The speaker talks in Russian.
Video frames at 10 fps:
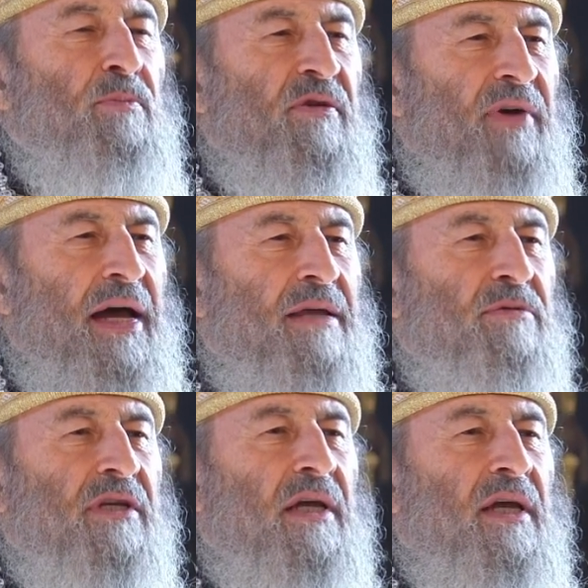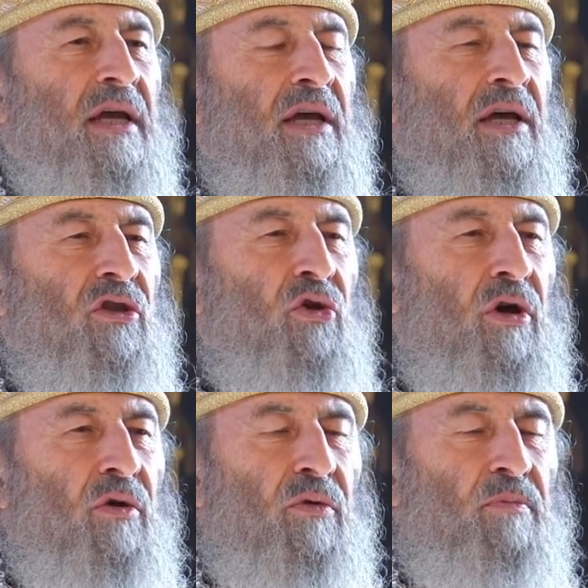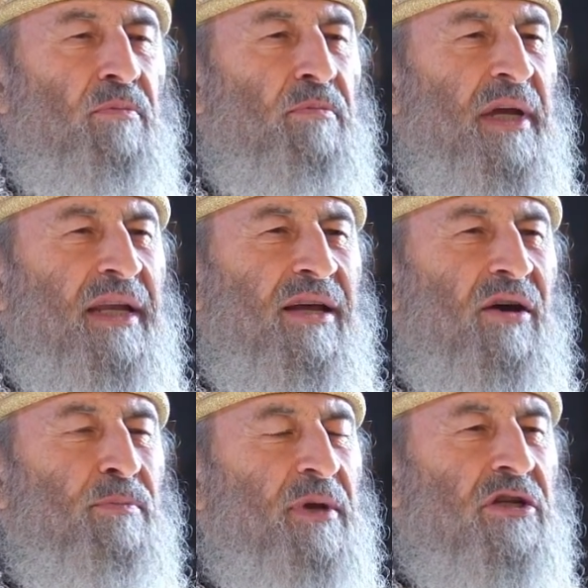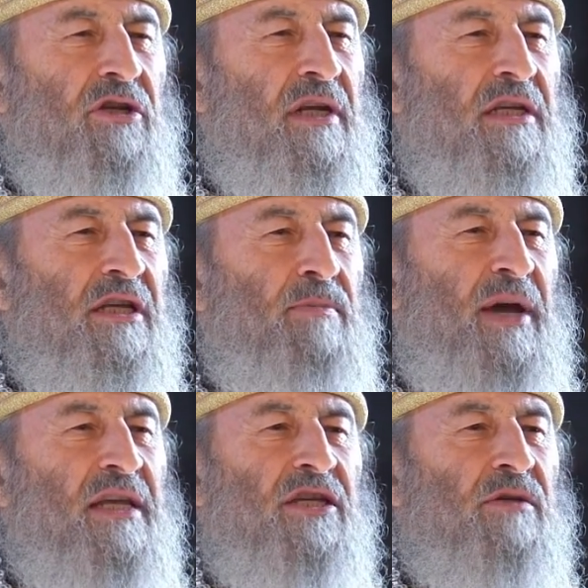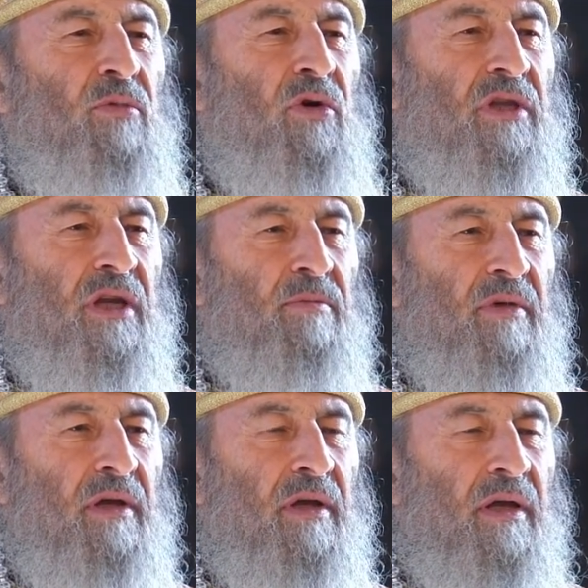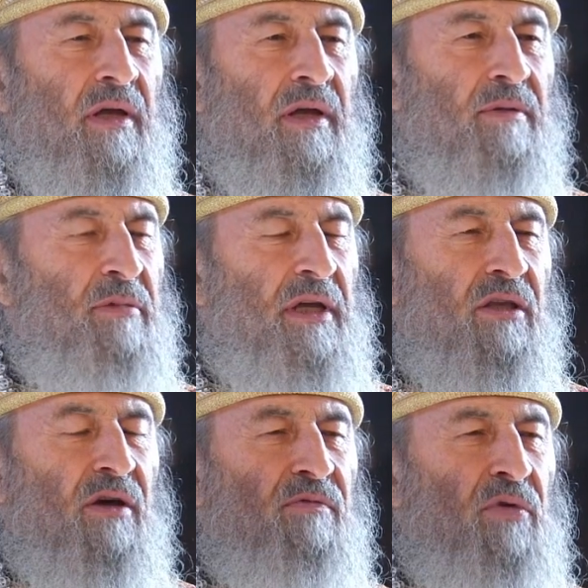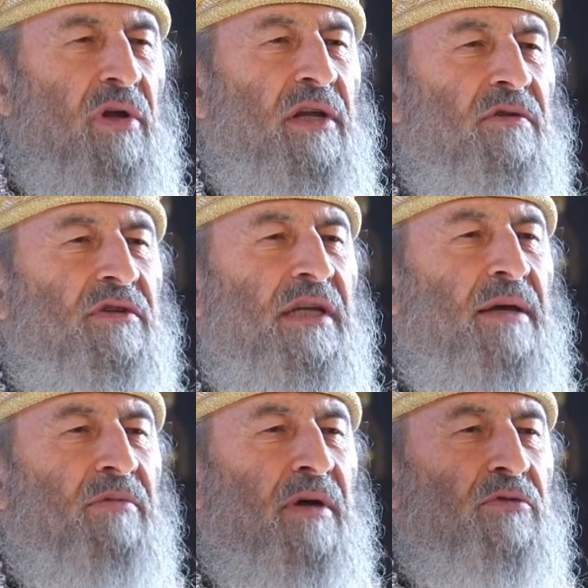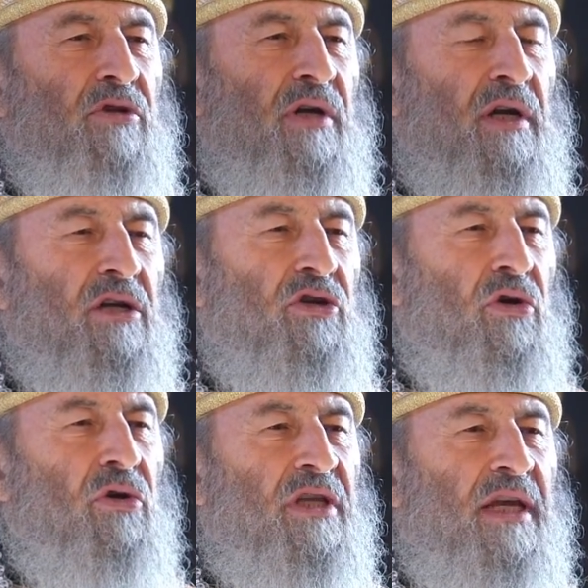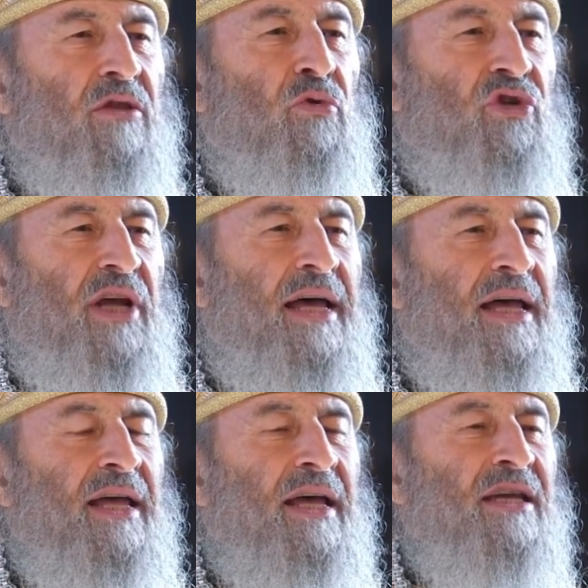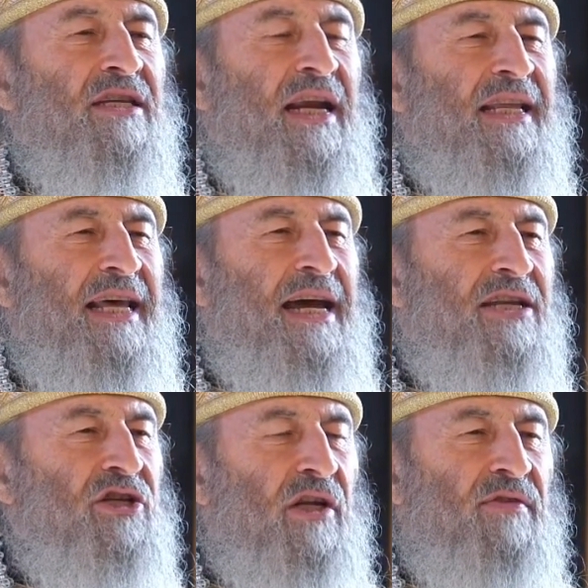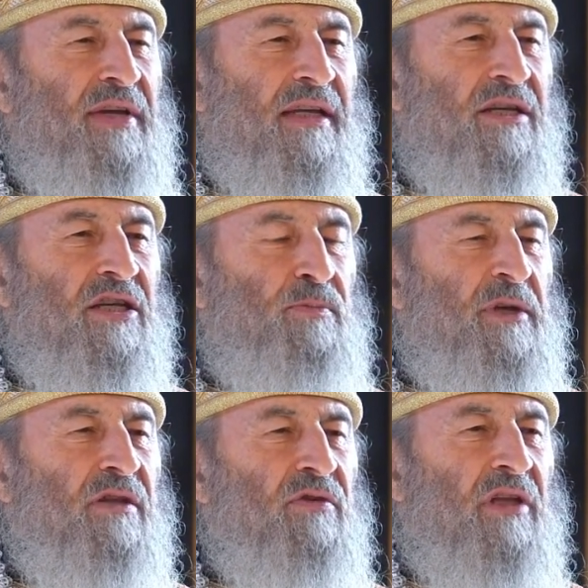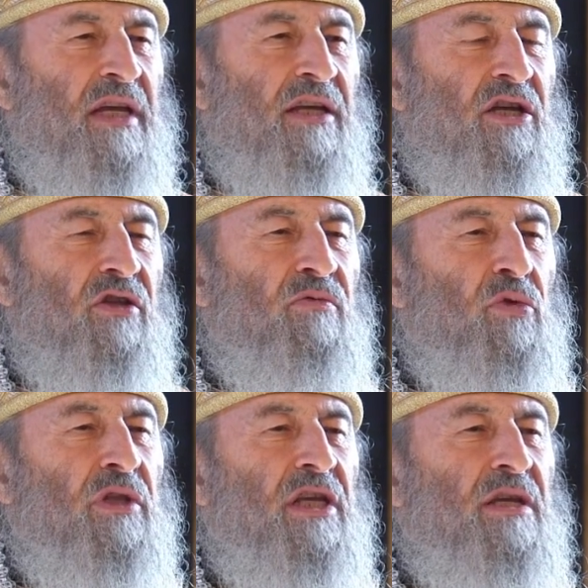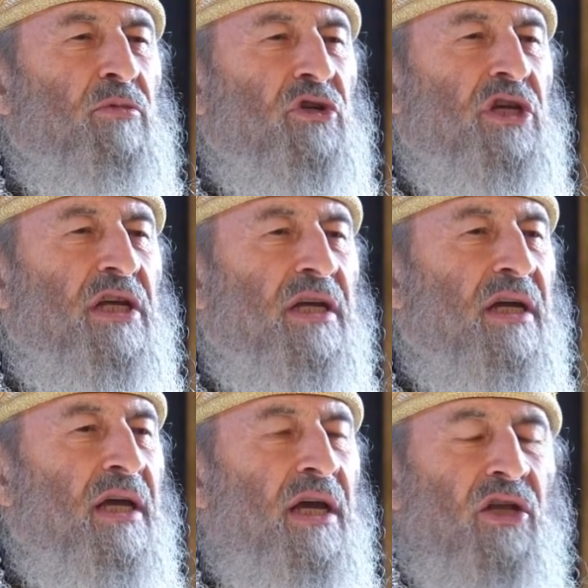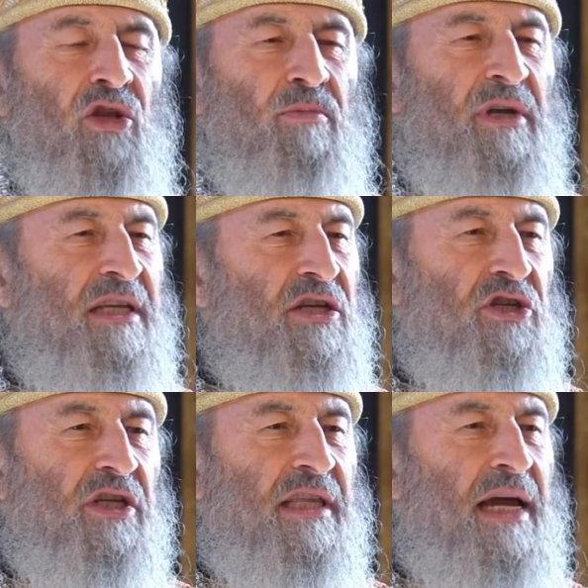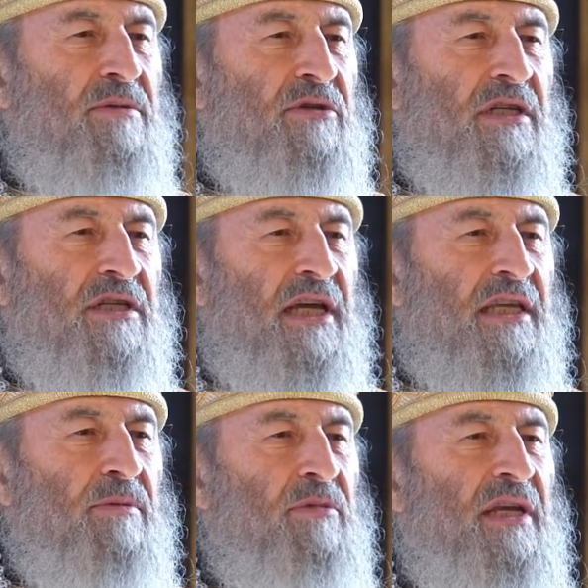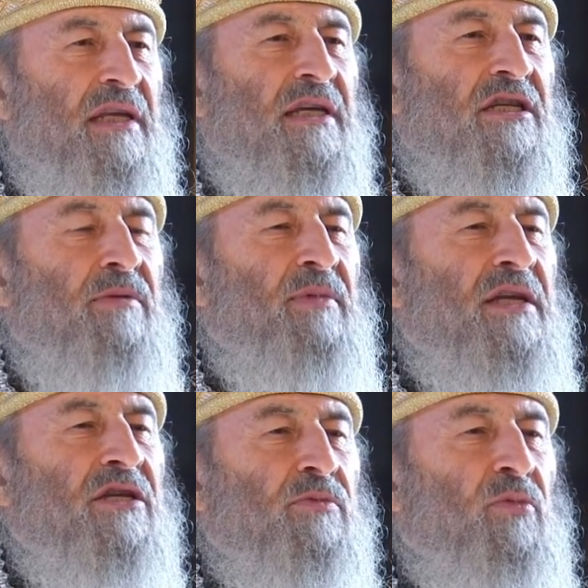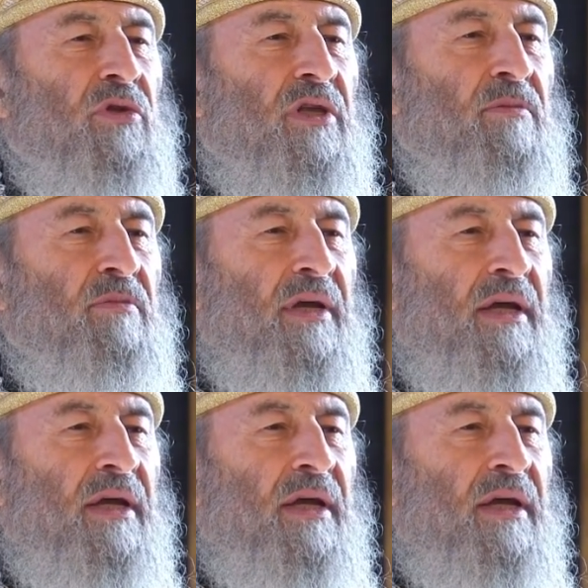опиваемся, то мы обычно на себя не смотрим. Мы довольны всем, нам все хорошо, хотя душа страдает, человек испытывает какие-то внутренние мучения, но мы не считаемся с этим и на себя не смотрим.